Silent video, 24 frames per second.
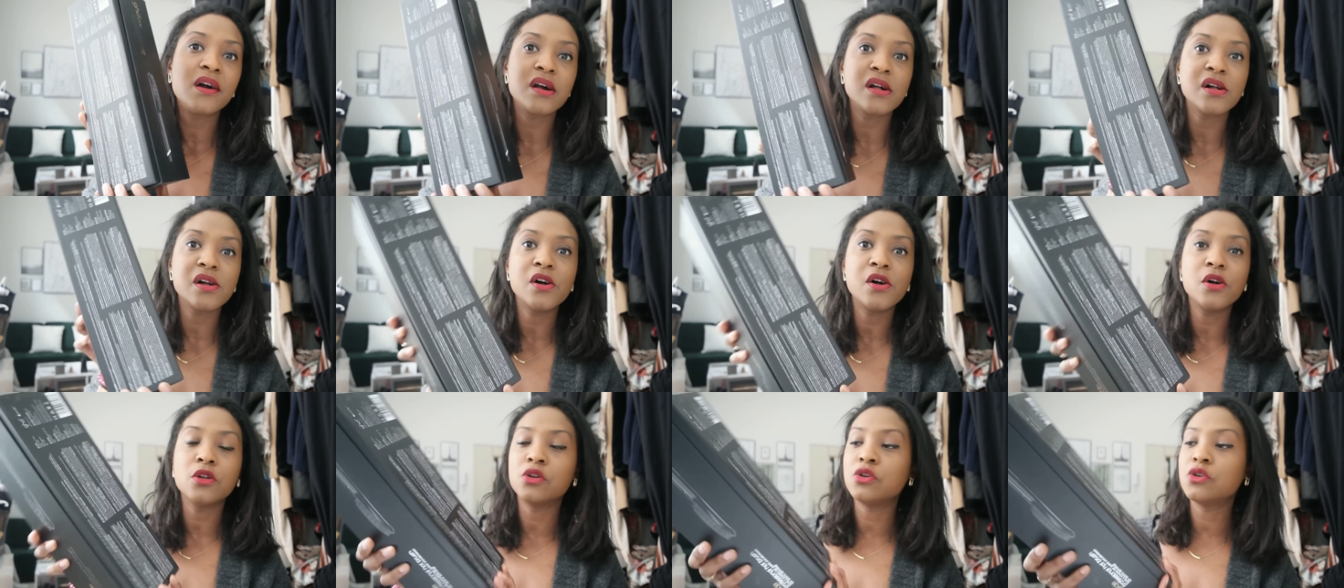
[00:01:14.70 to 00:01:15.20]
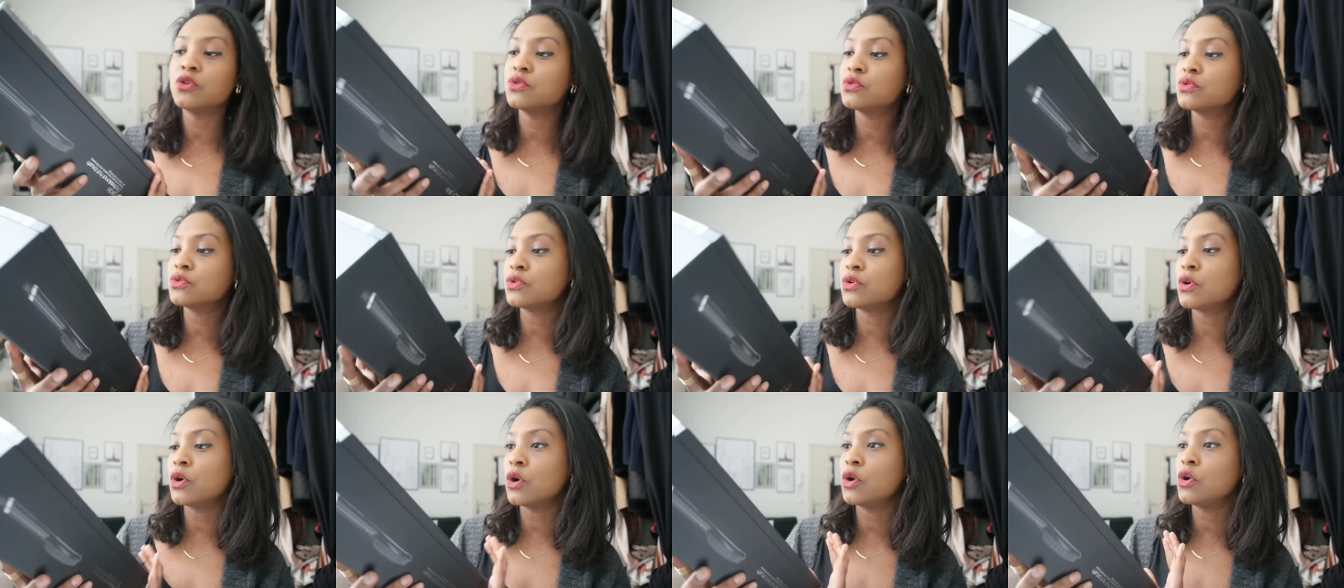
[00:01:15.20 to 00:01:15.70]

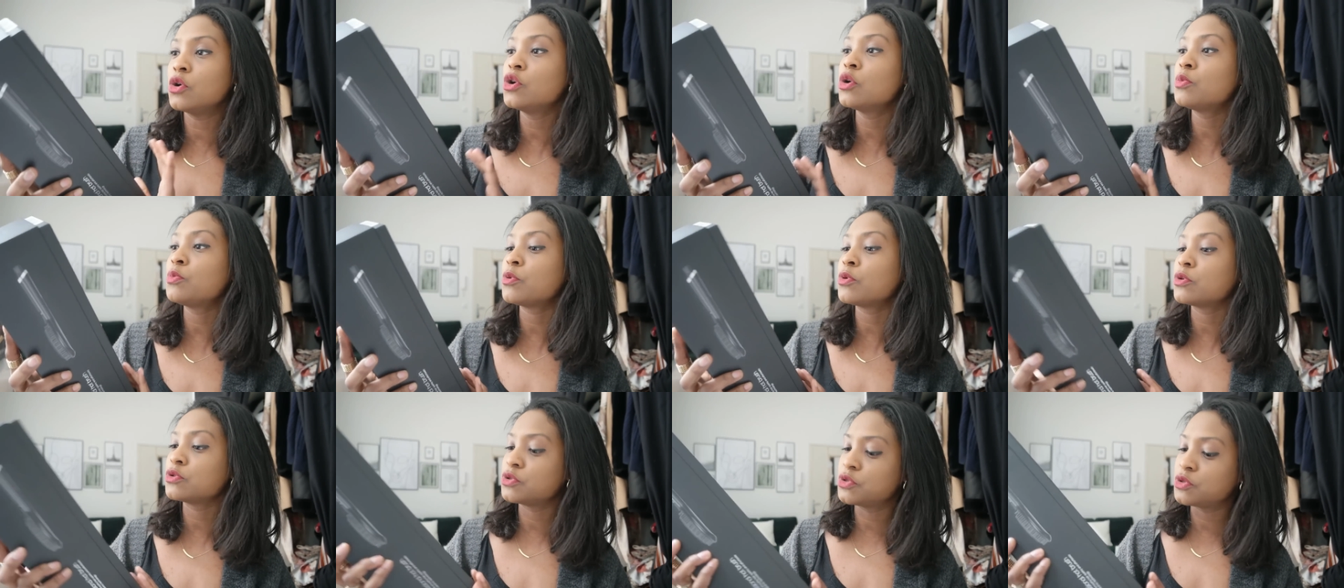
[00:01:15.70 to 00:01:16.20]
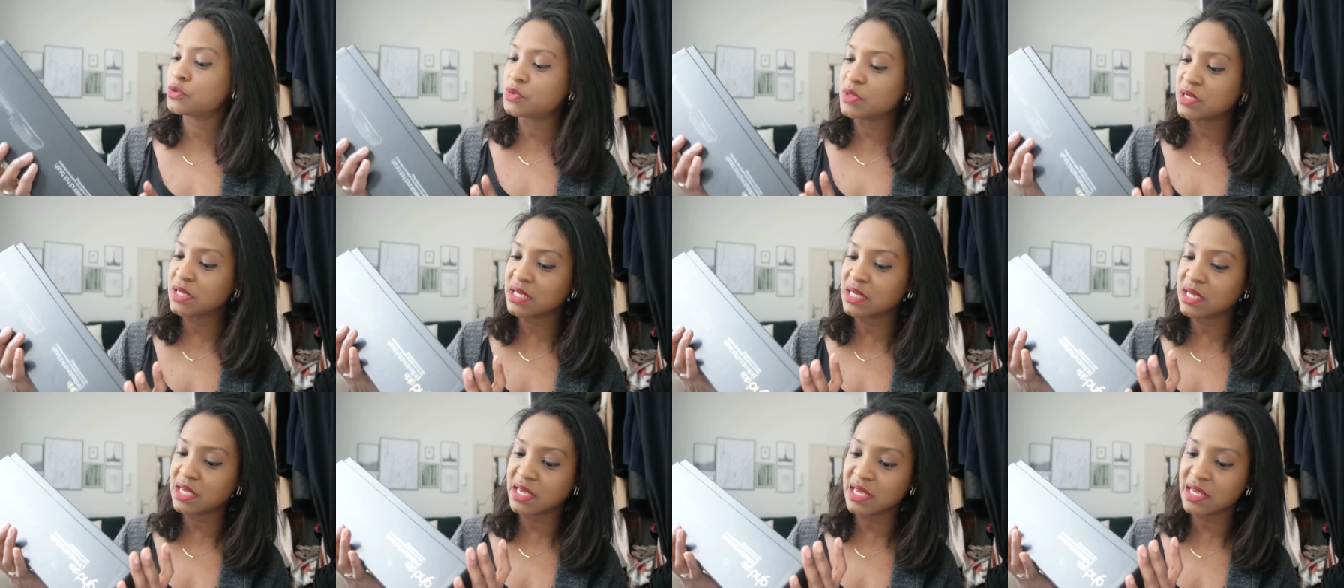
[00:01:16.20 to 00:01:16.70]
le, le produit.